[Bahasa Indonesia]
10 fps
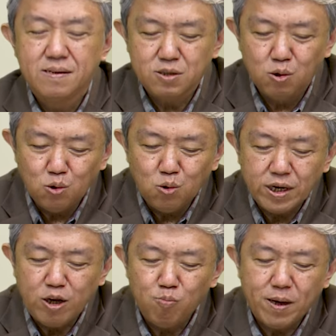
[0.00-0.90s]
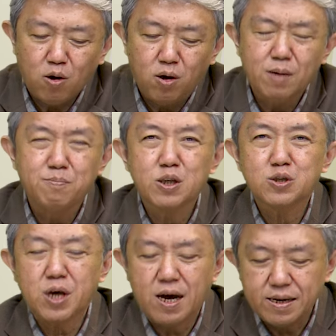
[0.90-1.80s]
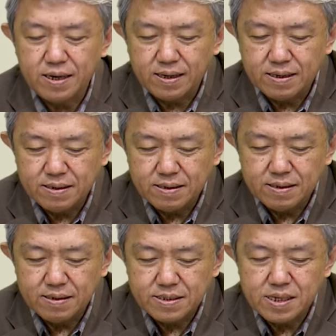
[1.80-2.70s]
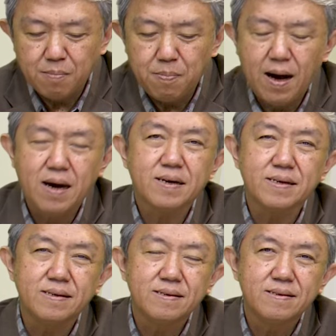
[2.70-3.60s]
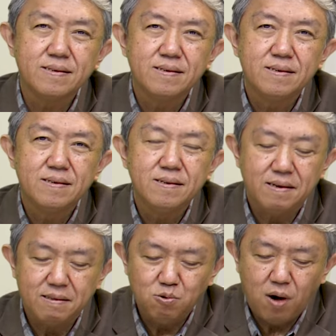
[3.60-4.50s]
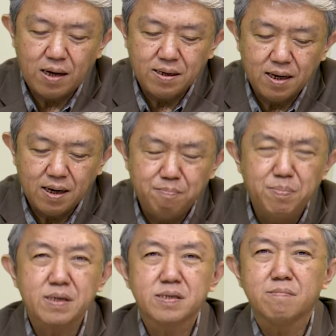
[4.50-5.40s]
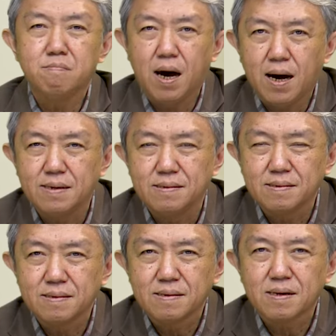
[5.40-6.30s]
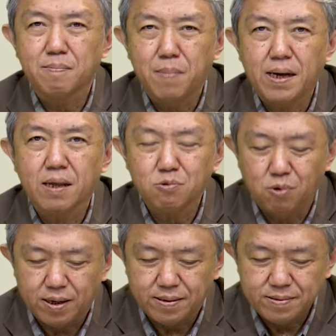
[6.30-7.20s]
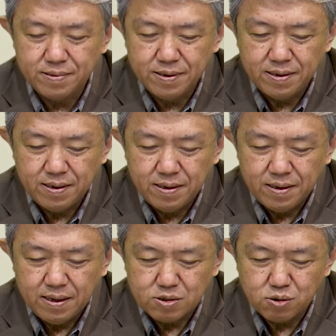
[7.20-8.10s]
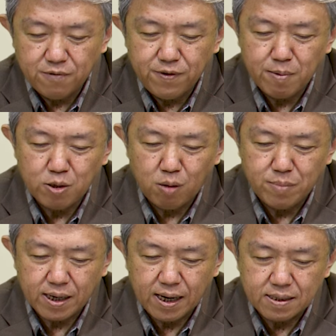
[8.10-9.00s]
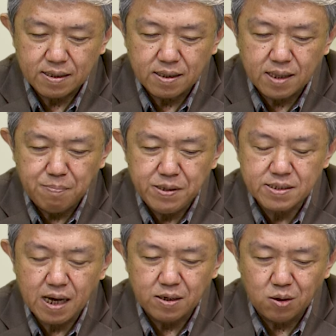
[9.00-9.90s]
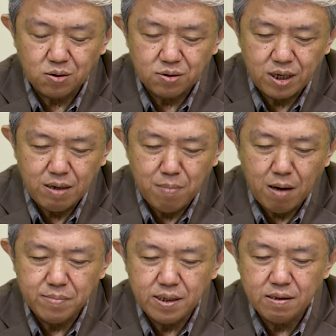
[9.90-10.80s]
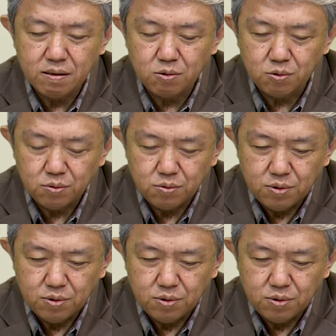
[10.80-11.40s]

Seluruh kehidupan orang percaya setiap hari itu adalah persembahan kepada Tuhan. Saudara firman Tuhan berkata, tetapi Sadok, imam itu,